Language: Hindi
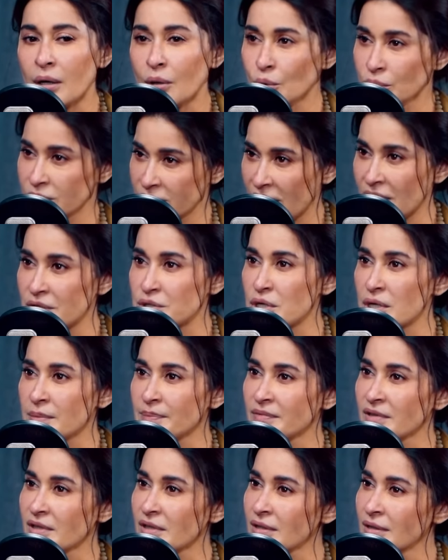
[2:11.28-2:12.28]
खुद का
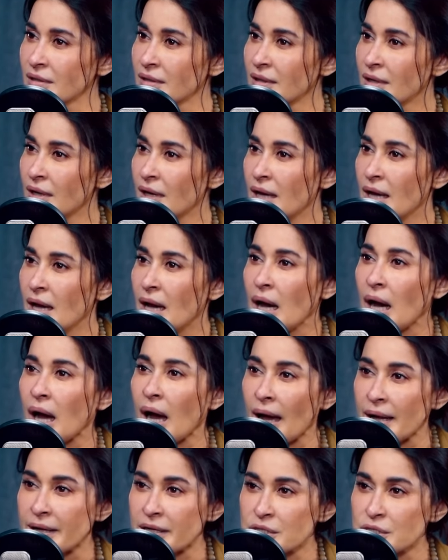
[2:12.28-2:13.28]
ड्रीम था
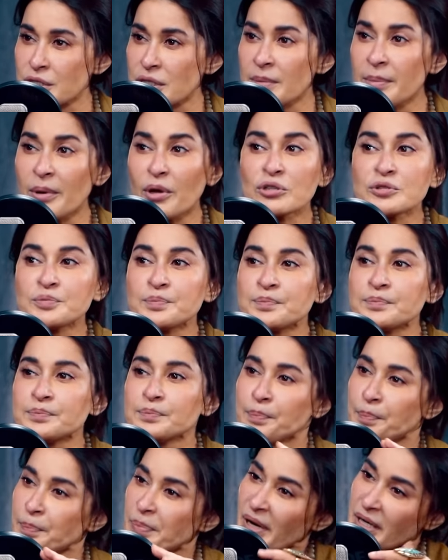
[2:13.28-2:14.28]
ख्वाहिश थी well,
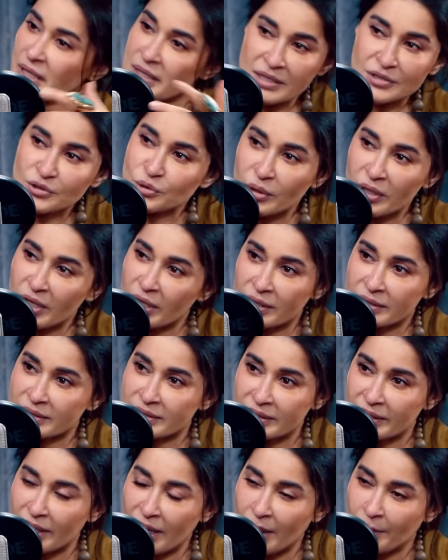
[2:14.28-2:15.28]
प्रैक्टिस तो नहीं
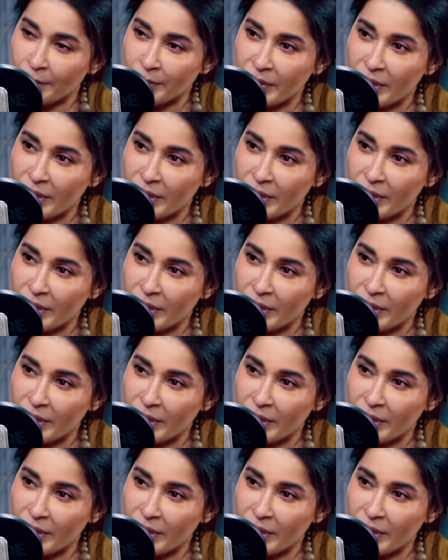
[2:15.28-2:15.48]
करती ना आप